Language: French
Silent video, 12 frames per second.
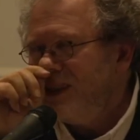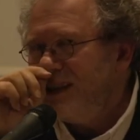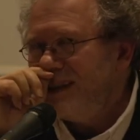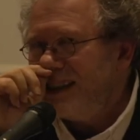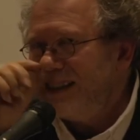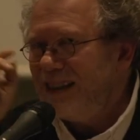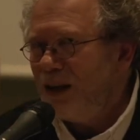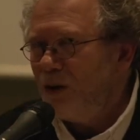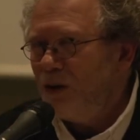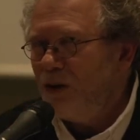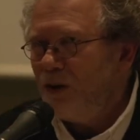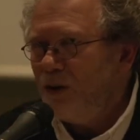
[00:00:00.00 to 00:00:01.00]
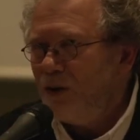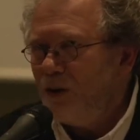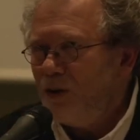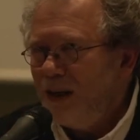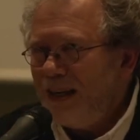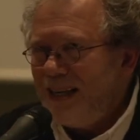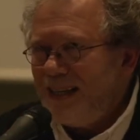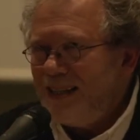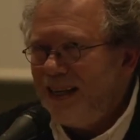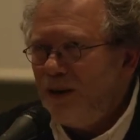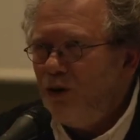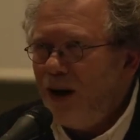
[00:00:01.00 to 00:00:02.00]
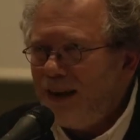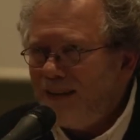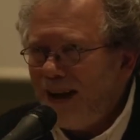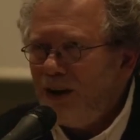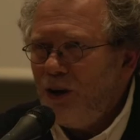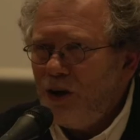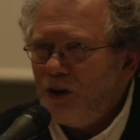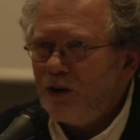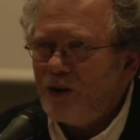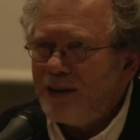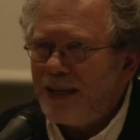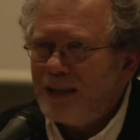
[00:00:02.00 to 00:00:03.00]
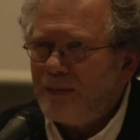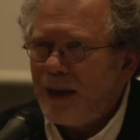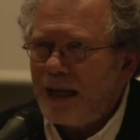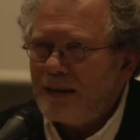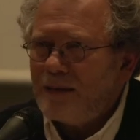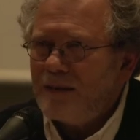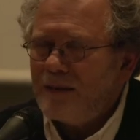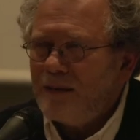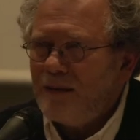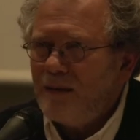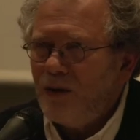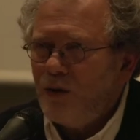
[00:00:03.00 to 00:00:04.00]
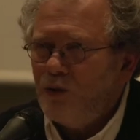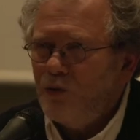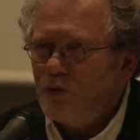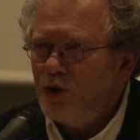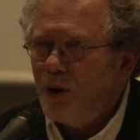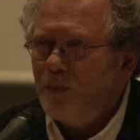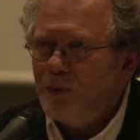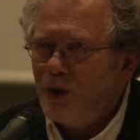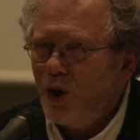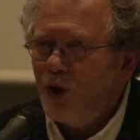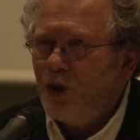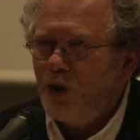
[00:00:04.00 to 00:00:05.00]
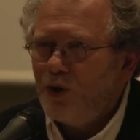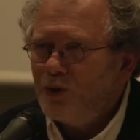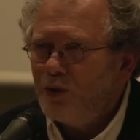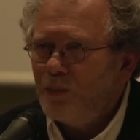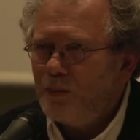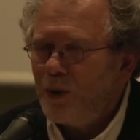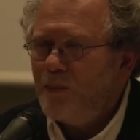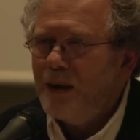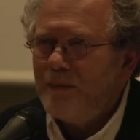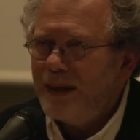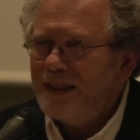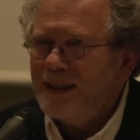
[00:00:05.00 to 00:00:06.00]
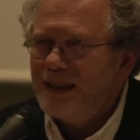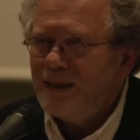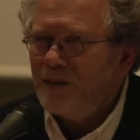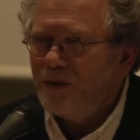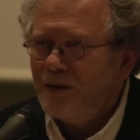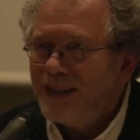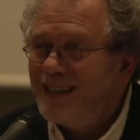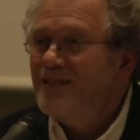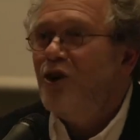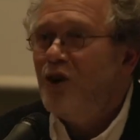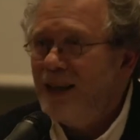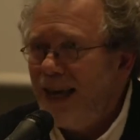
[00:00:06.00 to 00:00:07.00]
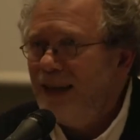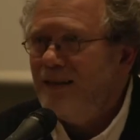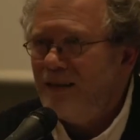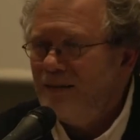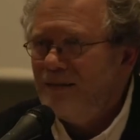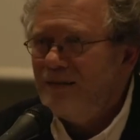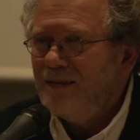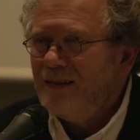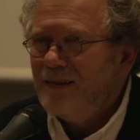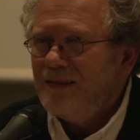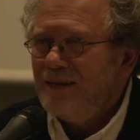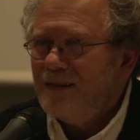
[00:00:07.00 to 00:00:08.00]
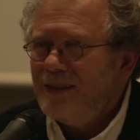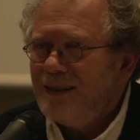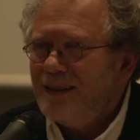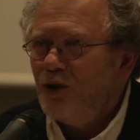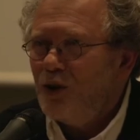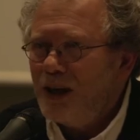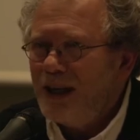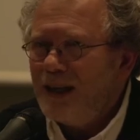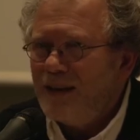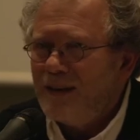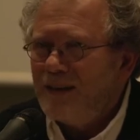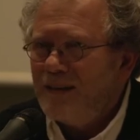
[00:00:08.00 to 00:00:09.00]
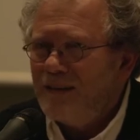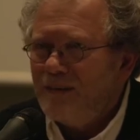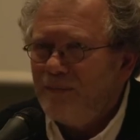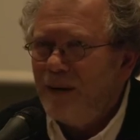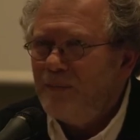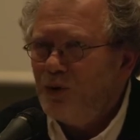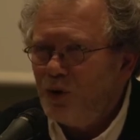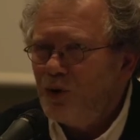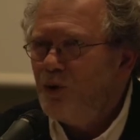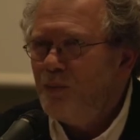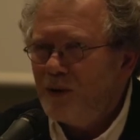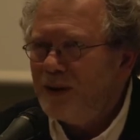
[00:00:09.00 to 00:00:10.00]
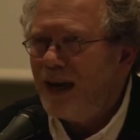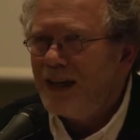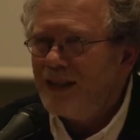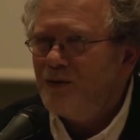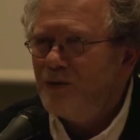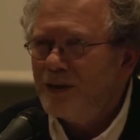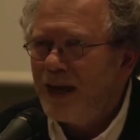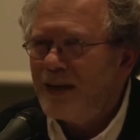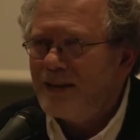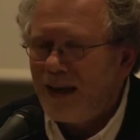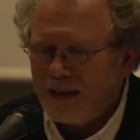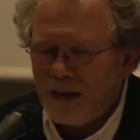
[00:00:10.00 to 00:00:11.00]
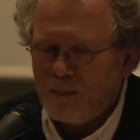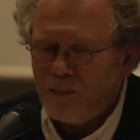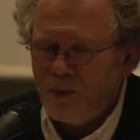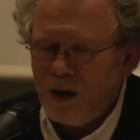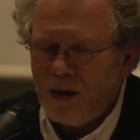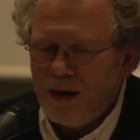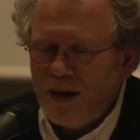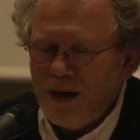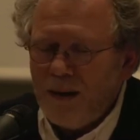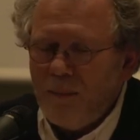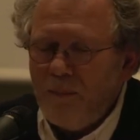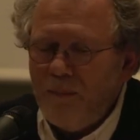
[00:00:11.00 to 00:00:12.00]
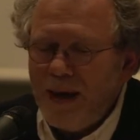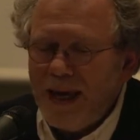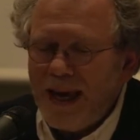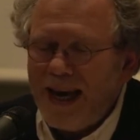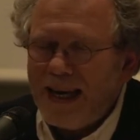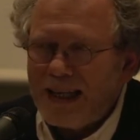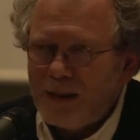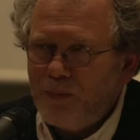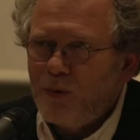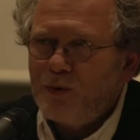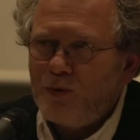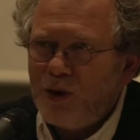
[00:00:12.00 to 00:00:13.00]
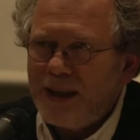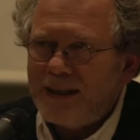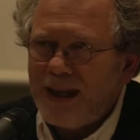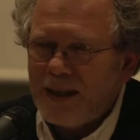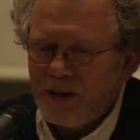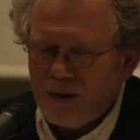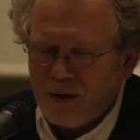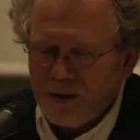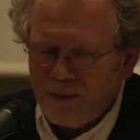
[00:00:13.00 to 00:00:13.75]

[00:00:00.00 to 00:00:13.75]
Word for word: C'est-à-dire, euh, c'est de l'intérieur que ça se passe. Nous sommes dans une problématique euh, historienne, historique, même documentariste jusqu'à un certain point, mais elle explose de l'intérieur.